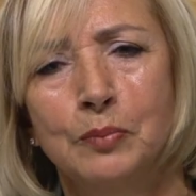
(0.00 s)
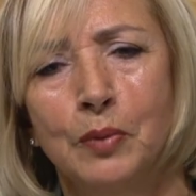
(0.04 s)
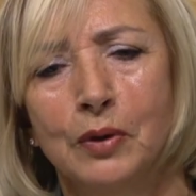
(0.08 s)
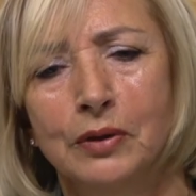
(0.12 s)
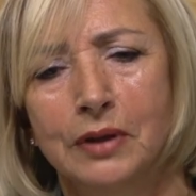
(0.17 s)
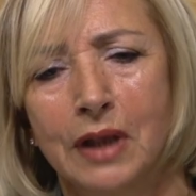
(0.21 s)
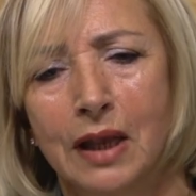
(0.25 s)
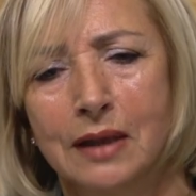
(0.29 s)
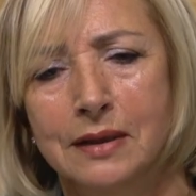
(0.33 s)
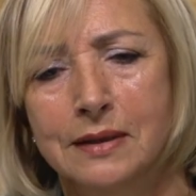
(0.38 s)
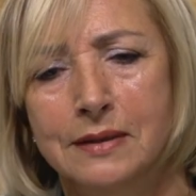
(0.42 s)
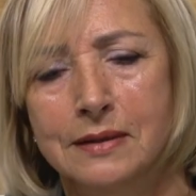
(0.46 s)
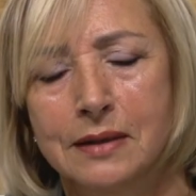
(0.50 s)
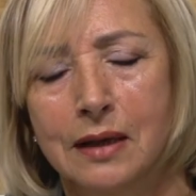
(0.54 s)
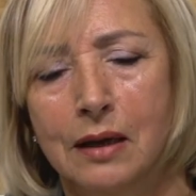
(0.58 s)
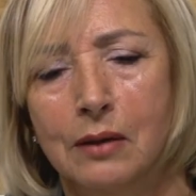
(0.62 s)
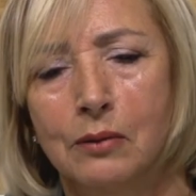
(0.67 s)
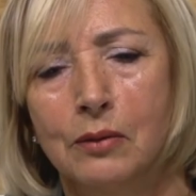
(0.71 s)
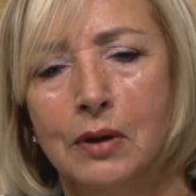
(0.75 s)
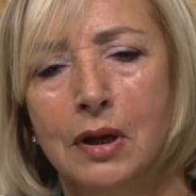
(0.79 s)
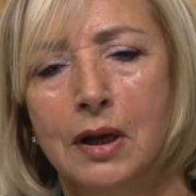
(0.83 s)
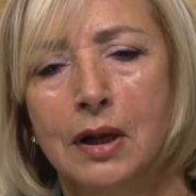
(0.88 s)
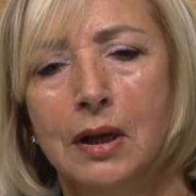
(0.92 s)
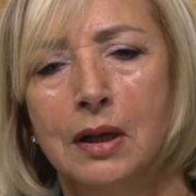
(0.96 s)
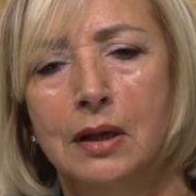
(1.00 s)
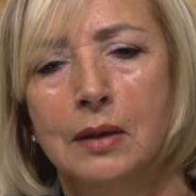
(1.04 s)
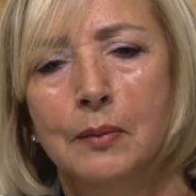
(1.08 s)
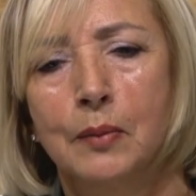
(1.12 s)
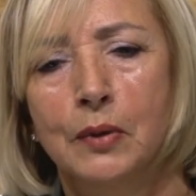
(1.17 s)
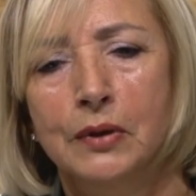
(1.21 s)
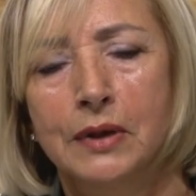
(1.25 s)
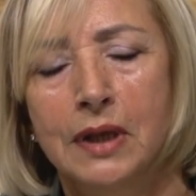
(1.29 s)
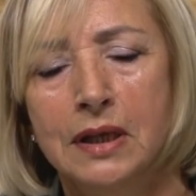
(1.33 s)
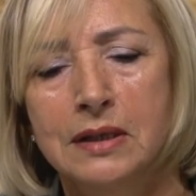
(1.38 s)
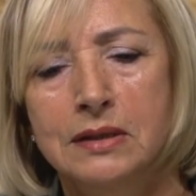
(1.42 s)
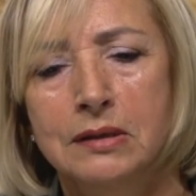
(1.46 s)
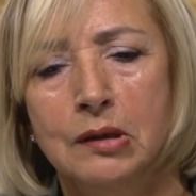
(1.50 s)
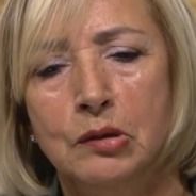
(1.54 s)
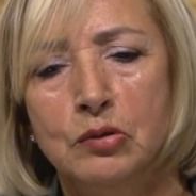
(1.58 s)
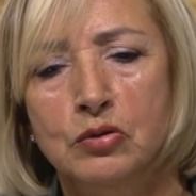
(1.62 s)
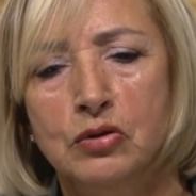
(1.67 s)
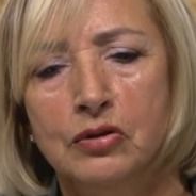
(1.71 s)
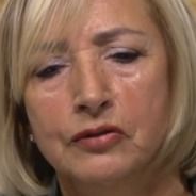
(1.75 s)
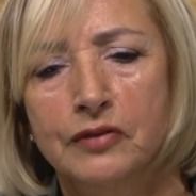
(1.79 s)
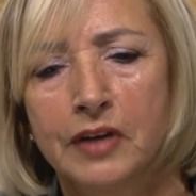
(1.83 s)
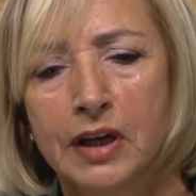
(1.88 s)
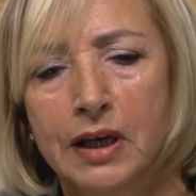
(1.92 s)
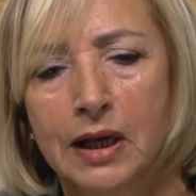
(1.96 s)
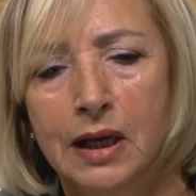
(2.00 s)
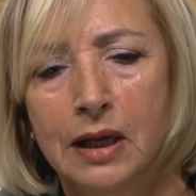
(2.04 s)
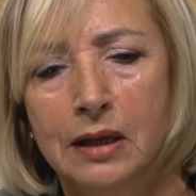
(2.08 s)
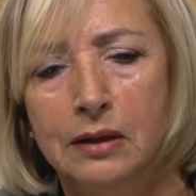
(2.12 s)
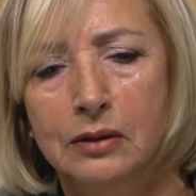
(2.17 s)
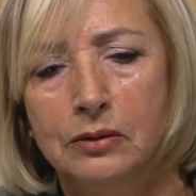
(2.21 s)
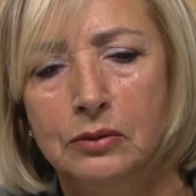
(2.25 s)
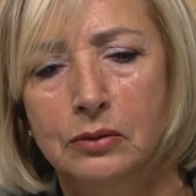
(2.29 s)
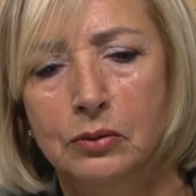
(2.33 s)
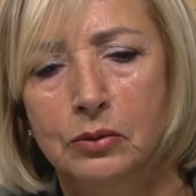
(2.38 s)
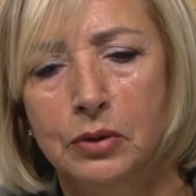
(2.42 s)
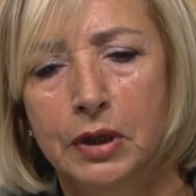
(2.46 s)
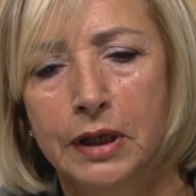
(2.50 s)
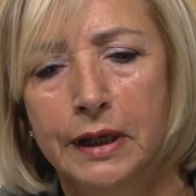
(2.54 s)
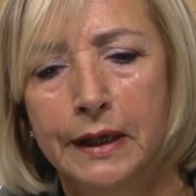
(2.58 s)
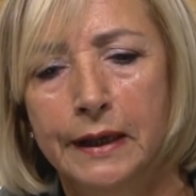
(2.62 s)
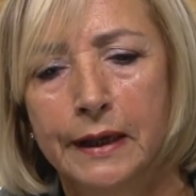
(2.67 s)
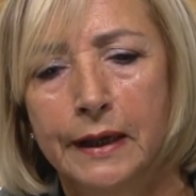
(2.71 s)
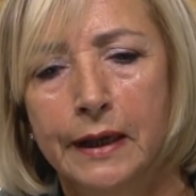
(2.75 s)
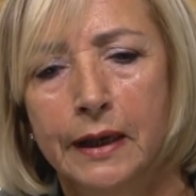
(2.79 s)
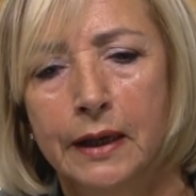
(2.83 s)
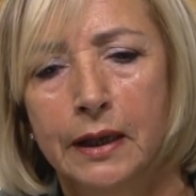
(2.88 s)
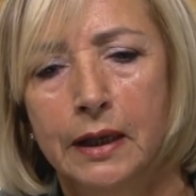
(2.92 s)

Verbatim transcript: potencjał. Potencjał człowieka, który